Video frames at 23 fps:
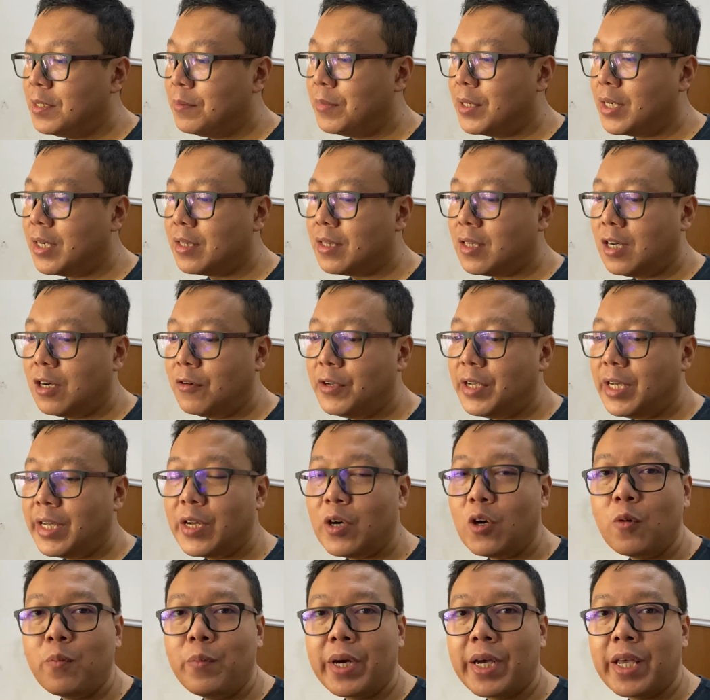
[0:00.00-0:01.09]
mengetahui ada
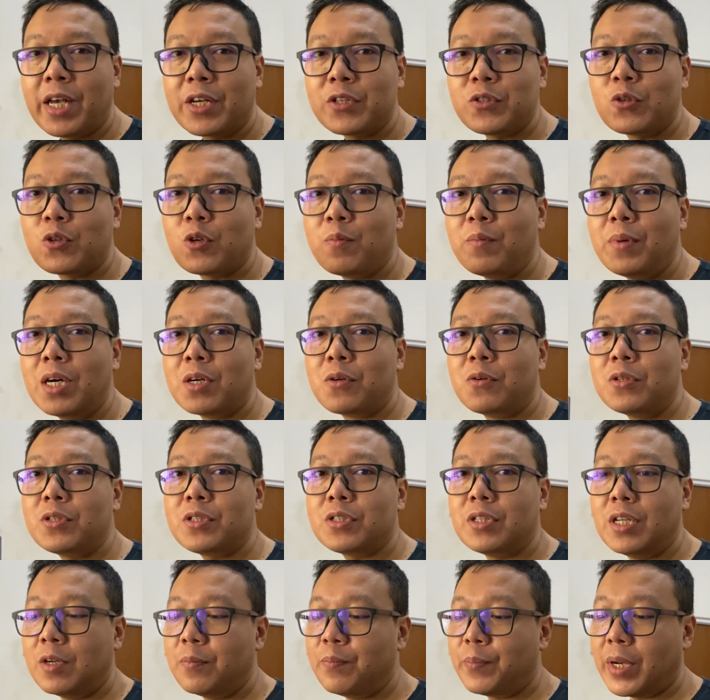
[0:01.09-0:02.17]
obeng yang cukup
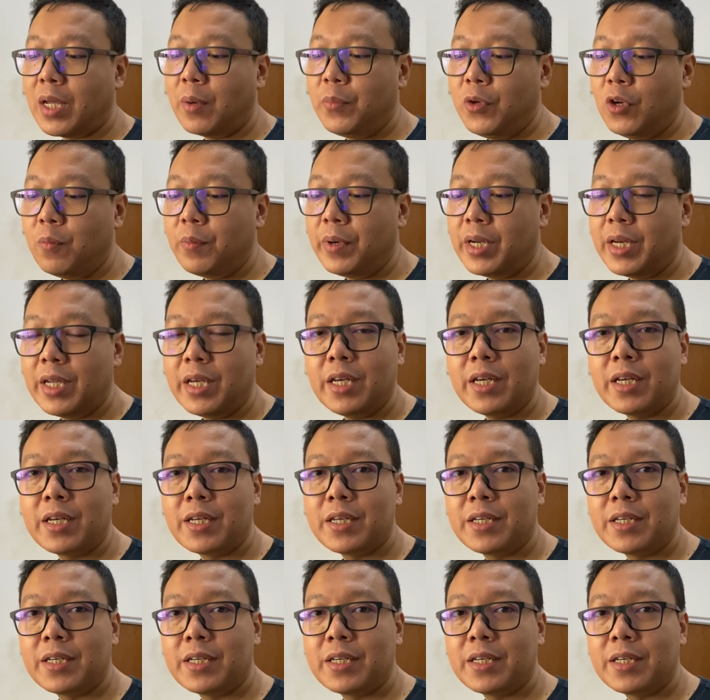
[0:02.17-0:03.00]
bagus dan premium ini.